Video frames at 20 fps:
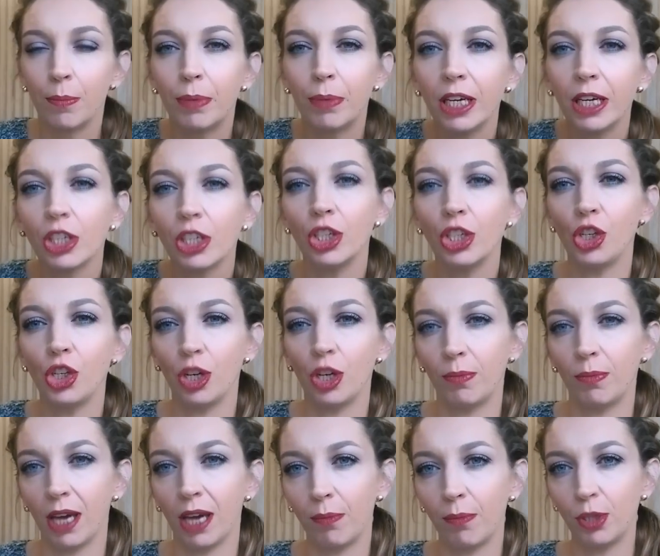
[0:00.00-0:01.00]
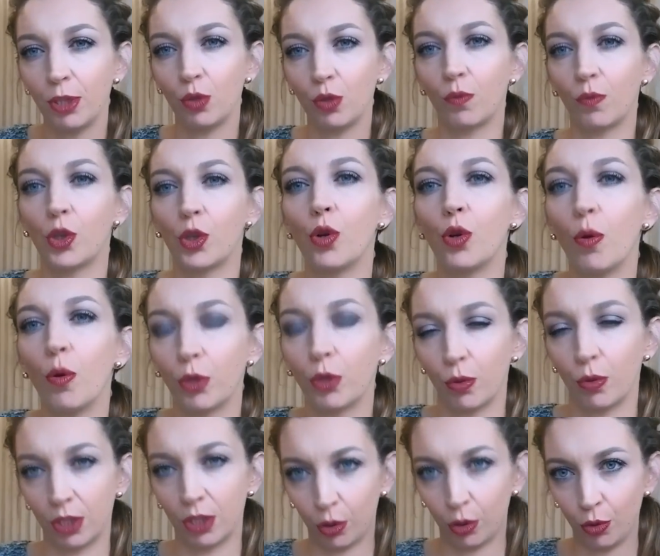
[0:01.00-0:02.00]
Прежде чем я объясню, в чем же
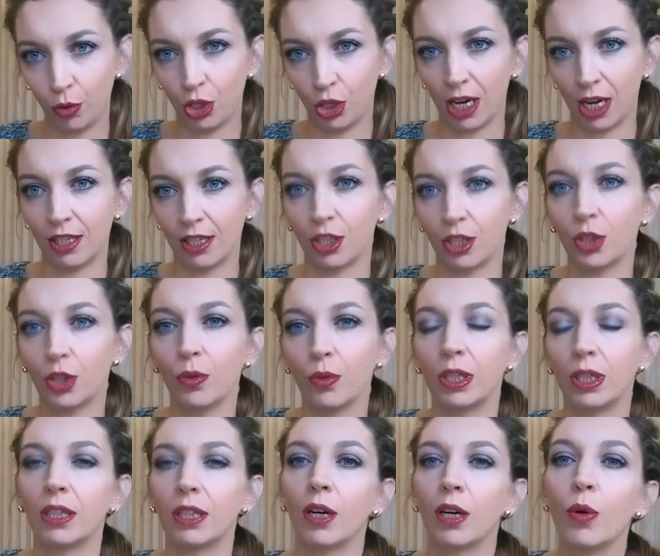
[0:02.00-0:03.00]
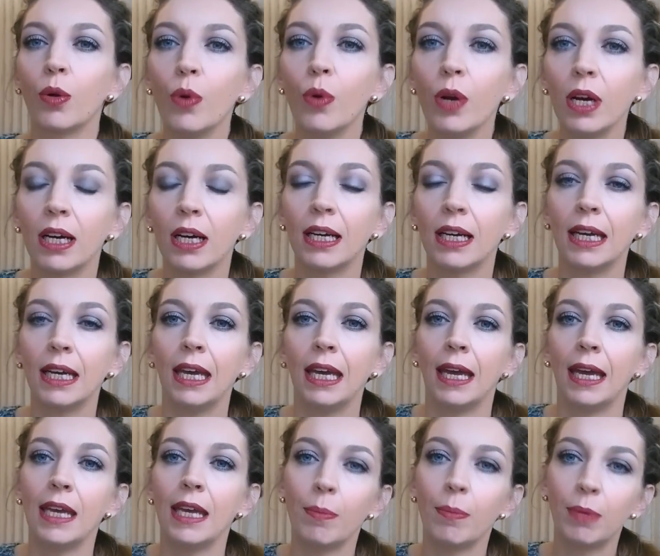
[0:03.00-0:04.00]
он заключается, что это такое,
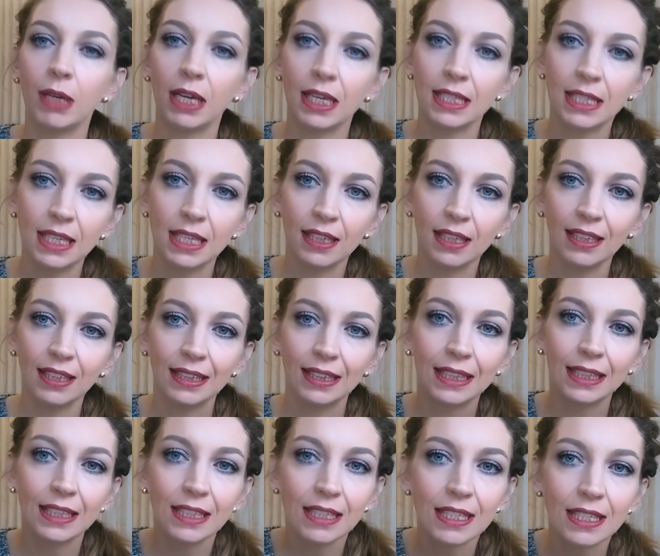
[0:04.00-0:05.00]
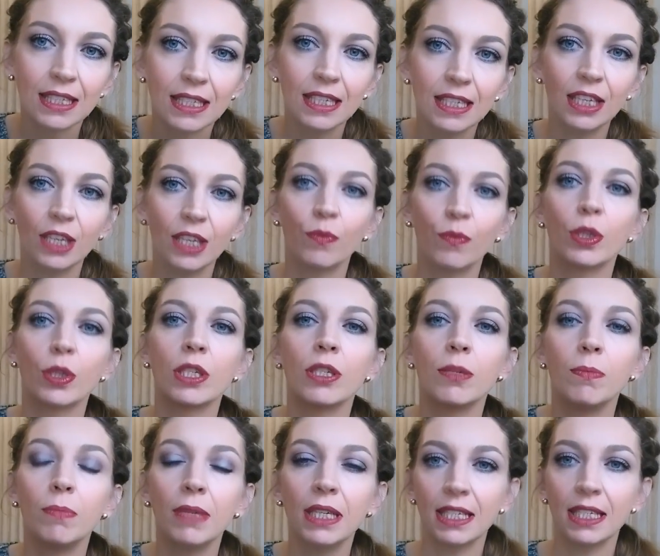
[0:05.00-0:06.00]
я бы хотела донести его
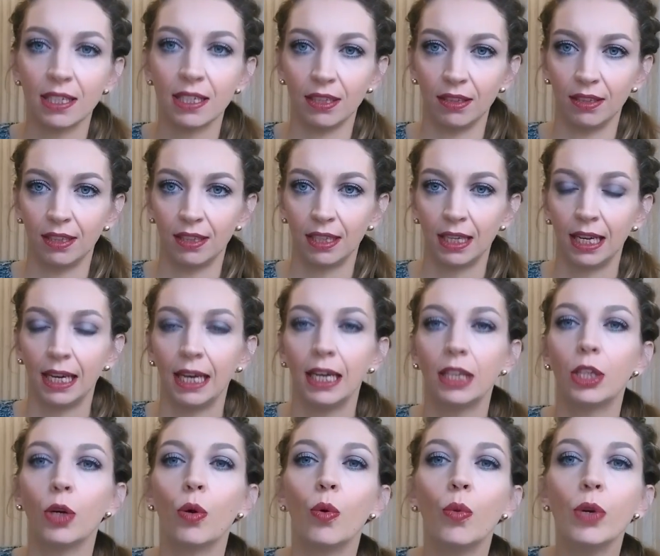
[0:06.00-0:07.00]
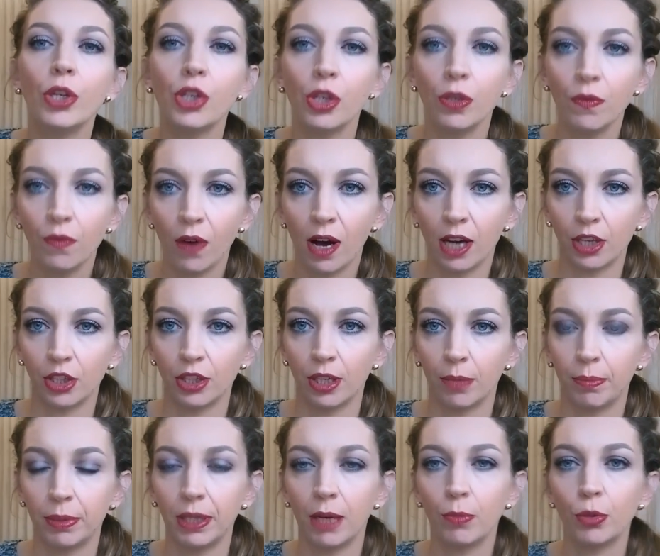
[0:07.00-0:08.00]
смысл. Это очень важно,
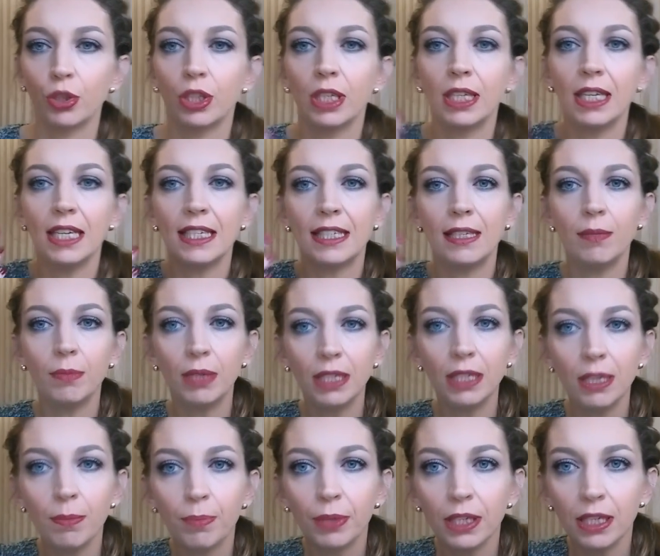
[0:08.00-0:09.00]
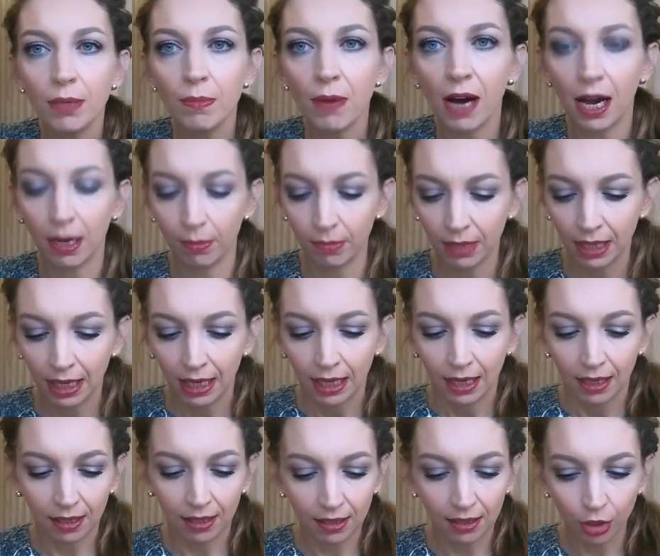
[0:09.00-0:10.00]
потому что если мы не понимаем,
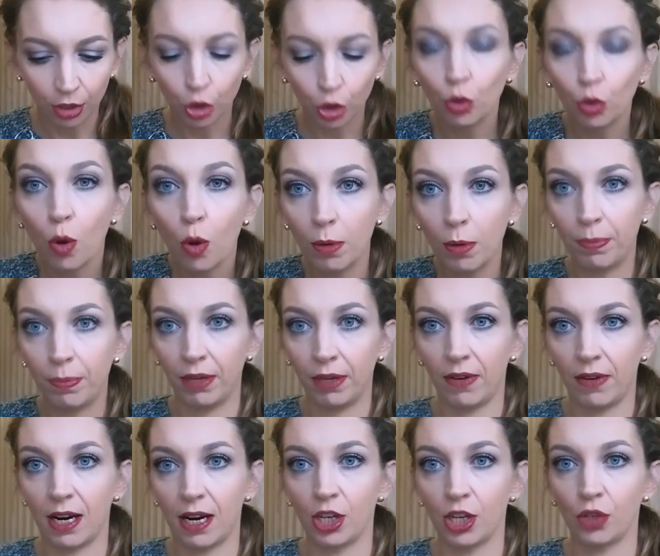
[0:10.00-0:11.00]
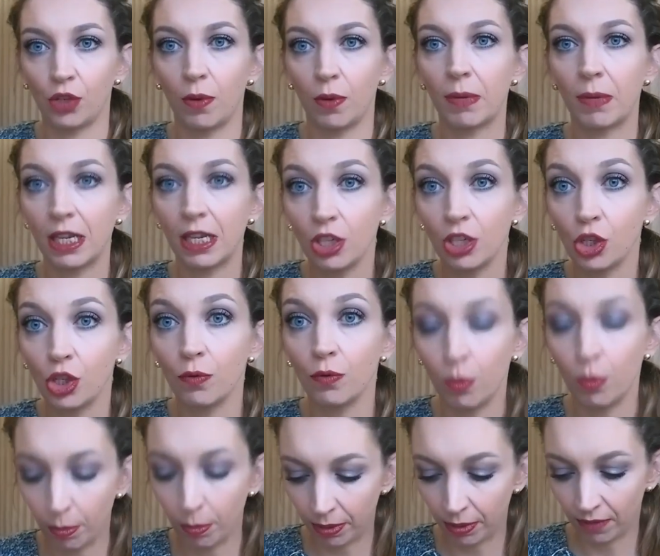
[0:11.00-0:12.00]
э, что мы переворачиваем, ради чего
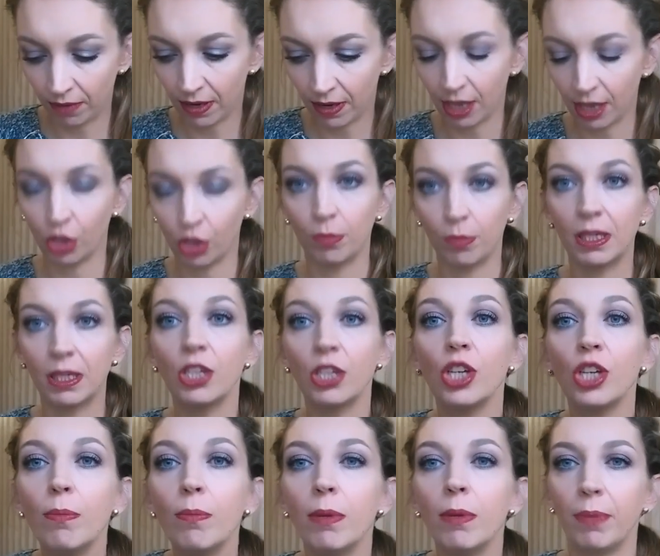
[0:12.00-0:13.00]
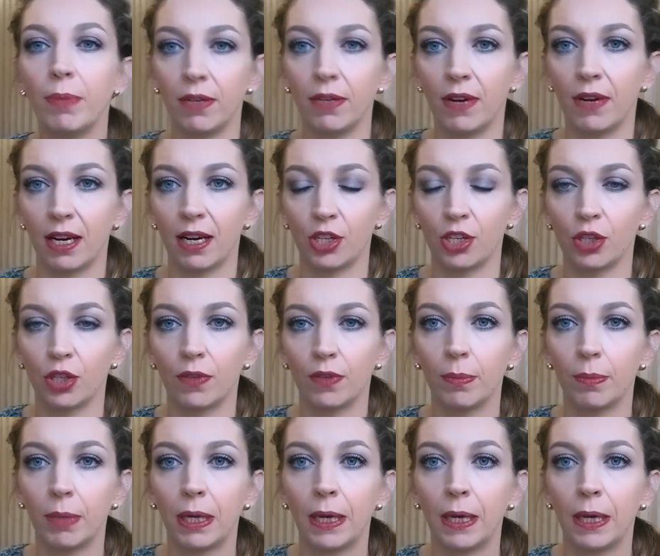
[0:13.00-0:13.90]
мы переворачиваем, зачем мы переворачиваем,